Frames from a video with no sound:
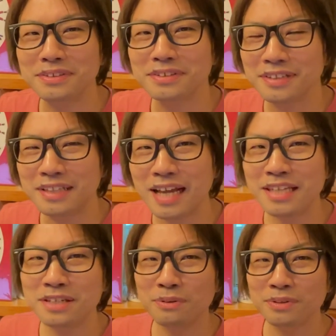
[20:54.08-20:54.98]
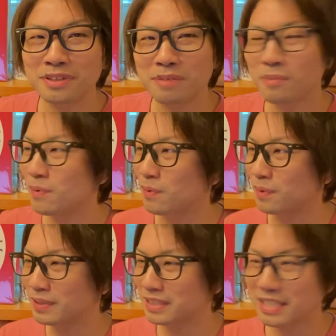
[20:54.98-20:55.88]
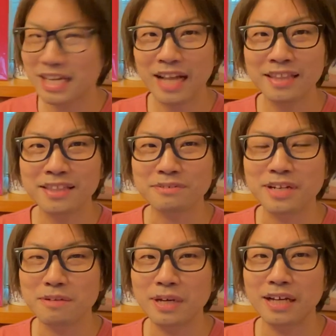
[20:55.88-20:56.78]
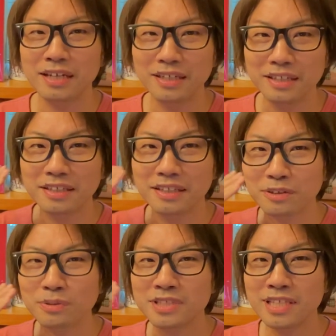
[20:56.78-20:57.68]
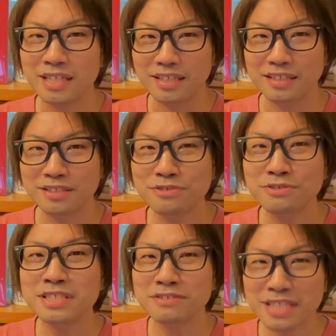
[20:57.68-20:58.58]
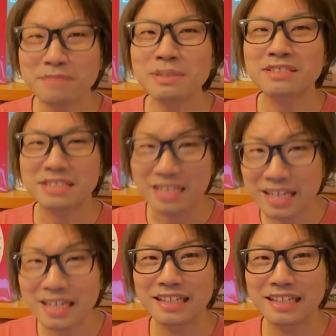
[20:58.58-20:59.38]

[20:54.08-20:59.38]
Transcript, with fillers: で内容ってもう会ってくれればこっちでチューニングしてきますしね、